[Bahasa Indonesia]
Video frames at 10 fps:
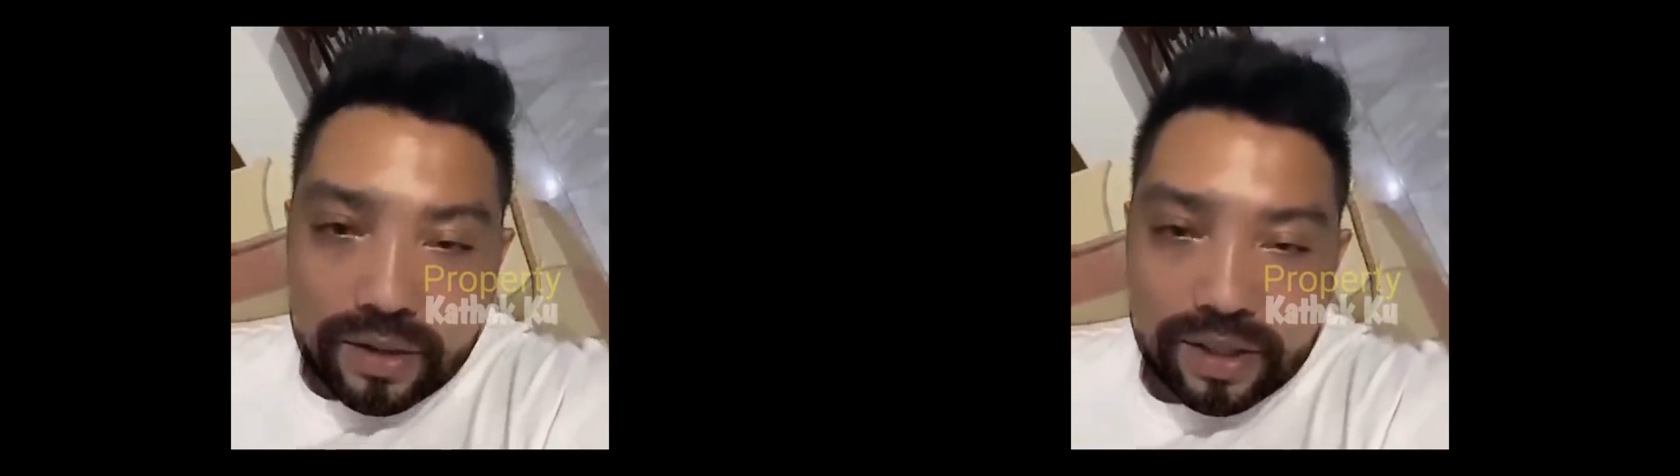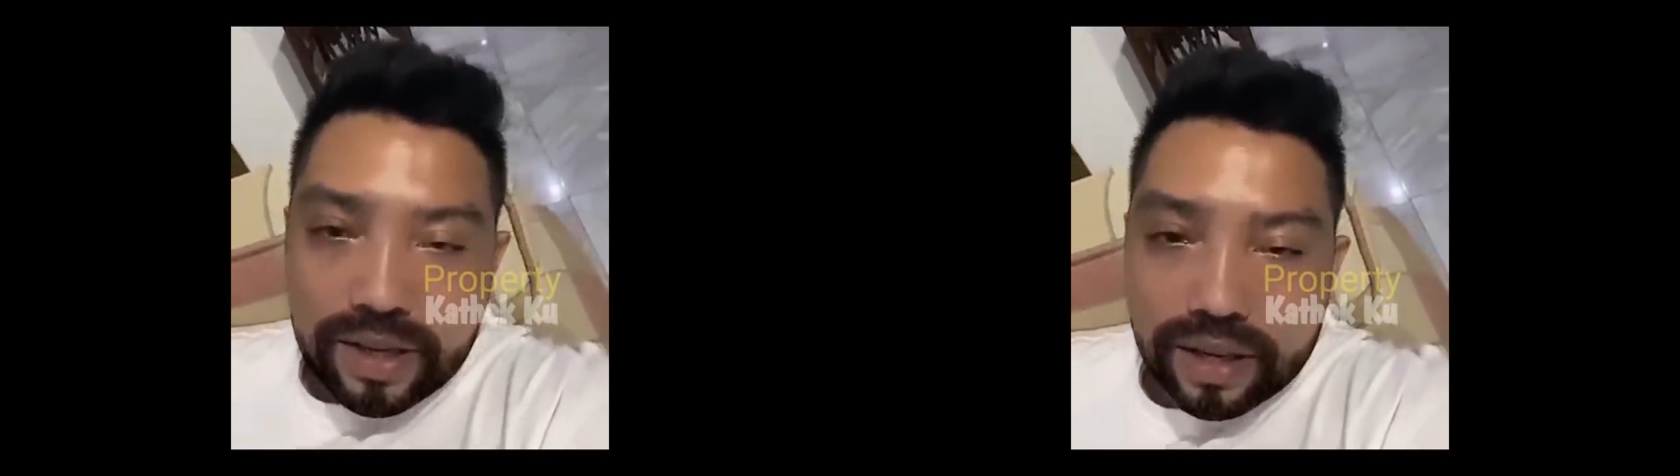
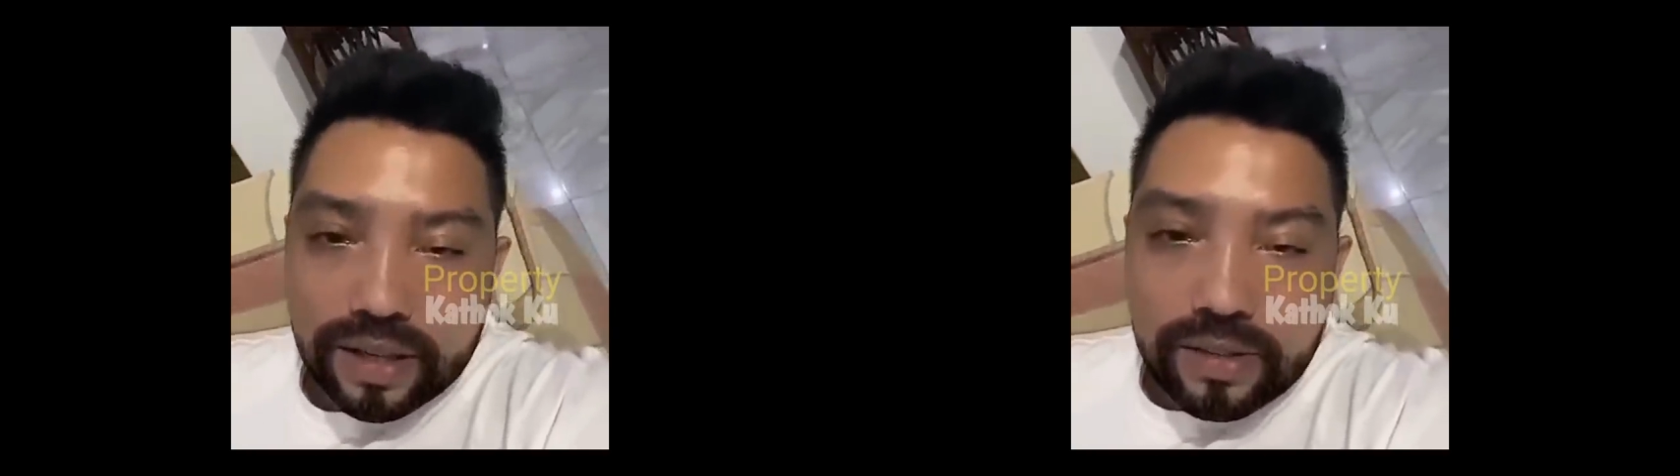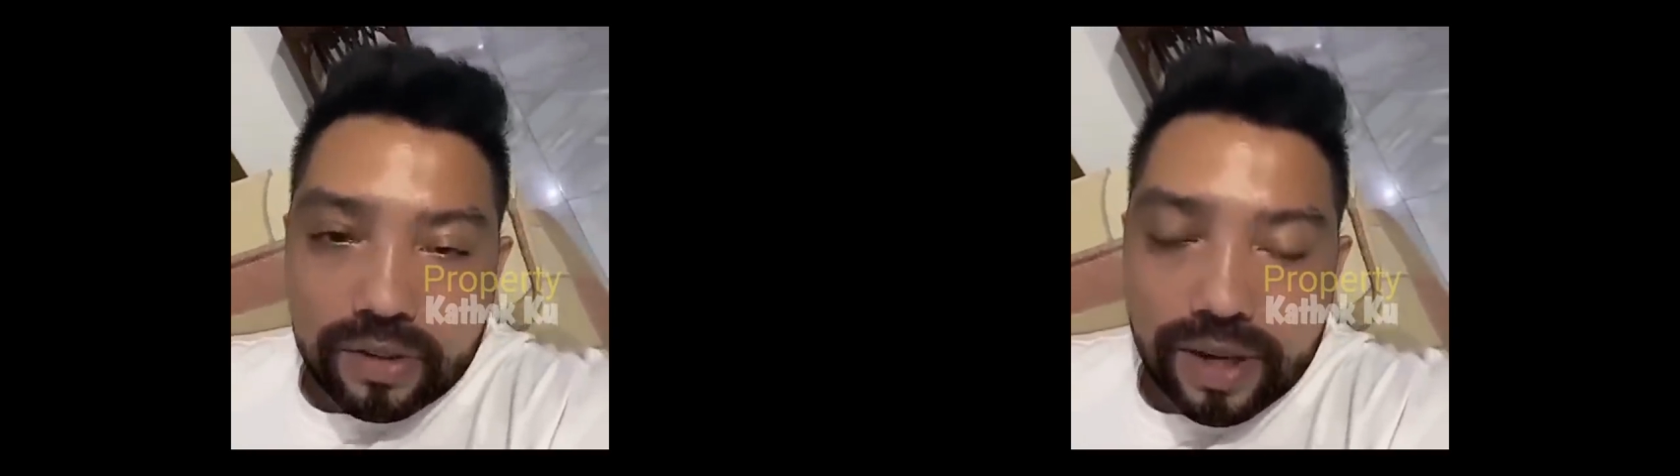atau tidak
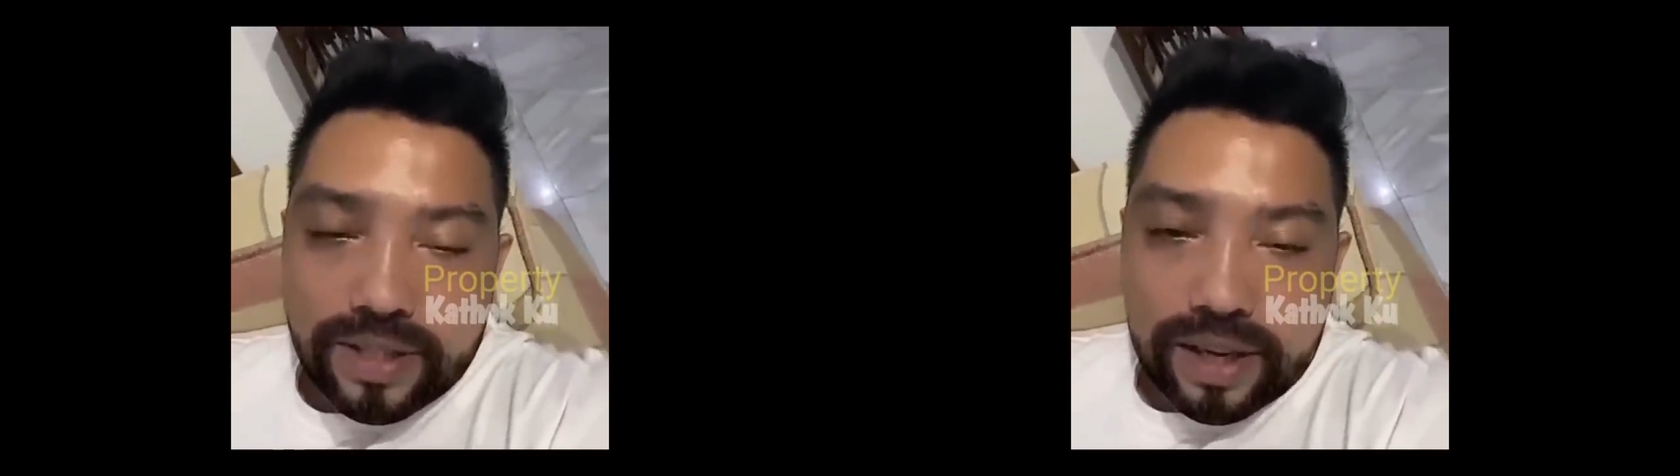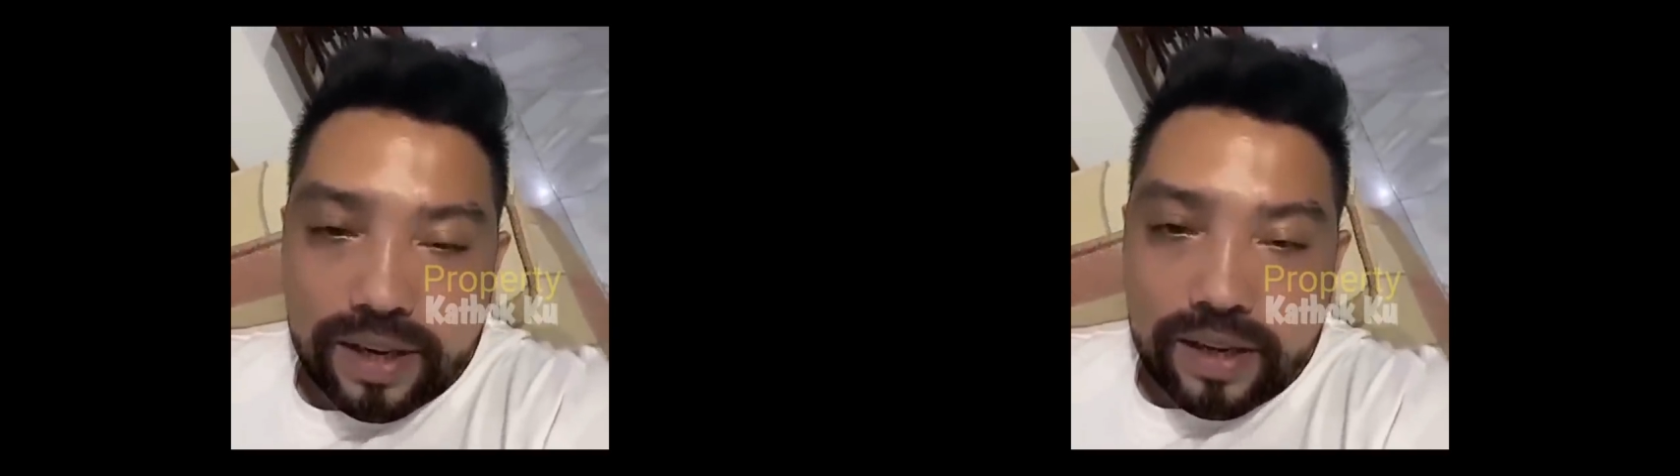di suatu
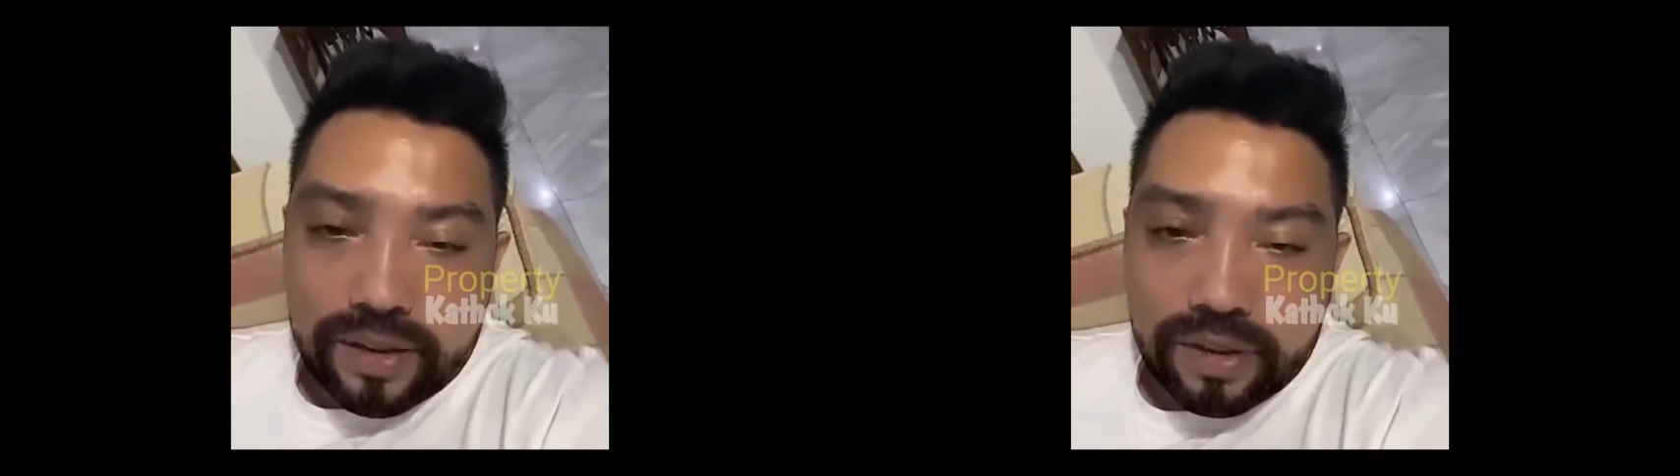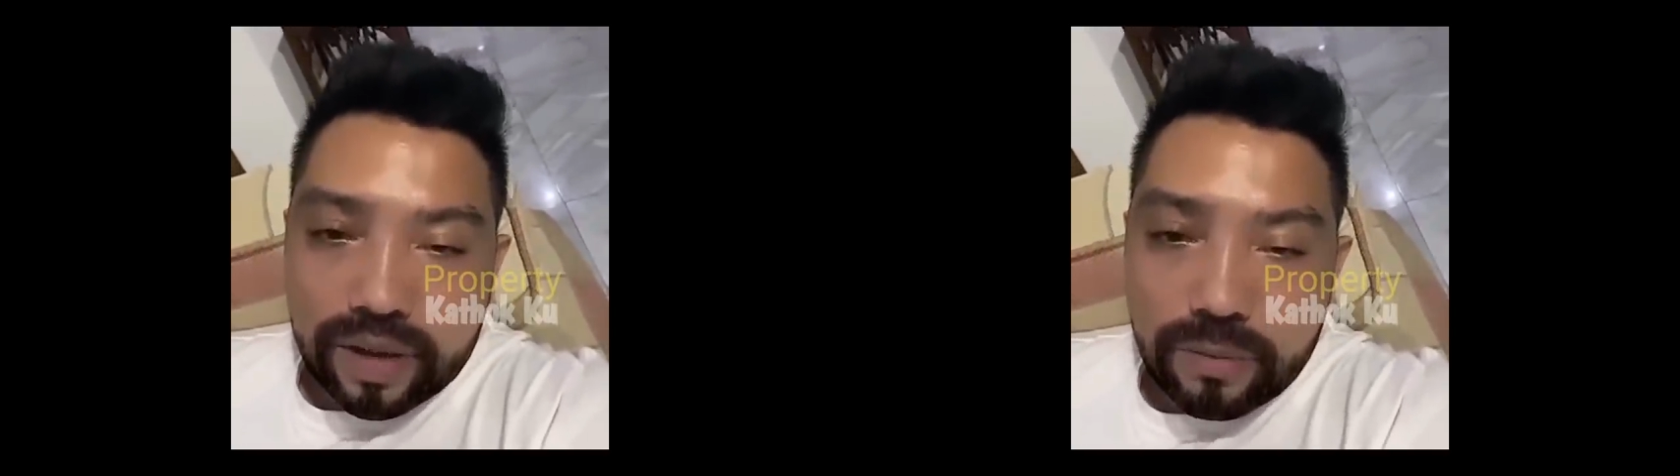acara itu